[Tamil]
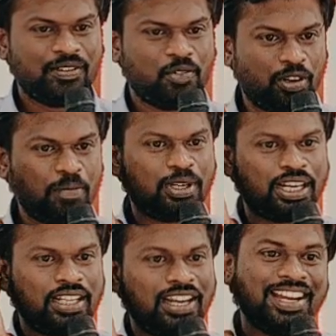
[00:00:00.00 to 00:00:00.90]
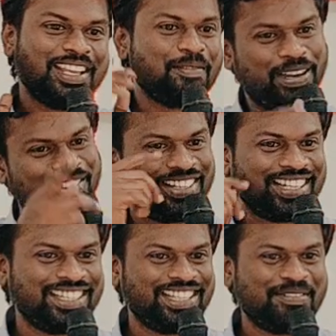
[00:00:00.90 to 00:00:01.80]
ஃபோன் போடுறேன் நான் இன்றைக்கி பல்லு
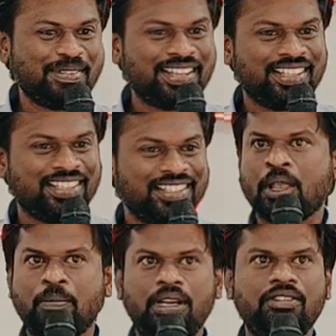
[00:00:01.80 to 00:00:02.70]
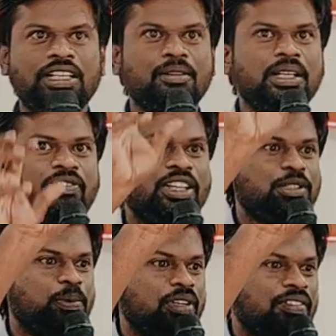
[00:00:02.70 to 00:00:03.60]
விளக்கிட்டேன் தெரியுமா பல்லு விளக்குற மாதிரி
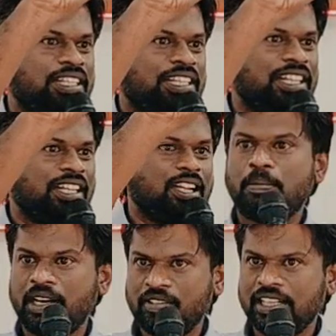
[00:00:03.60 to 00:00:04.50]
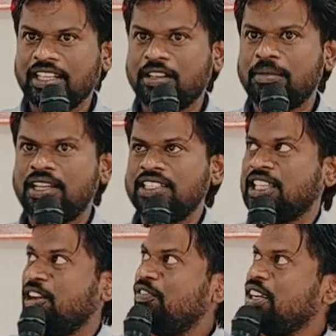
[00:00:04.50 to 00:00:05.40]
ஃபேஸ்புக்கில் வைக்கிறேன் பல்லு விளக்குன மாதிரி
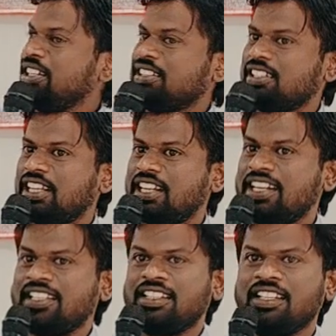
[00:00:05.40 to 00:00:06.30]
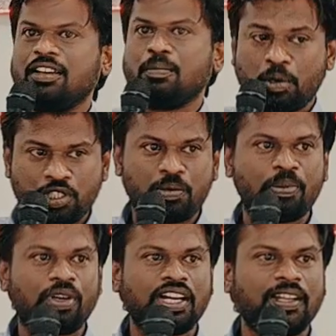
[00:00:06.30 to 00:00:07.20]
செல்ஃபி எடுத்து நிறைய இடத்துல நான் போஸ்ட்
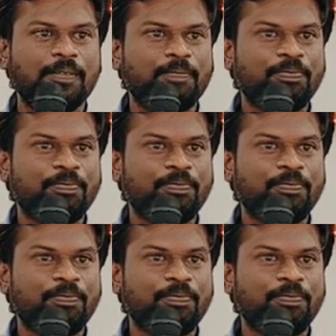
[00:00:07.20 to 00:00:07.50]
போடுறேன்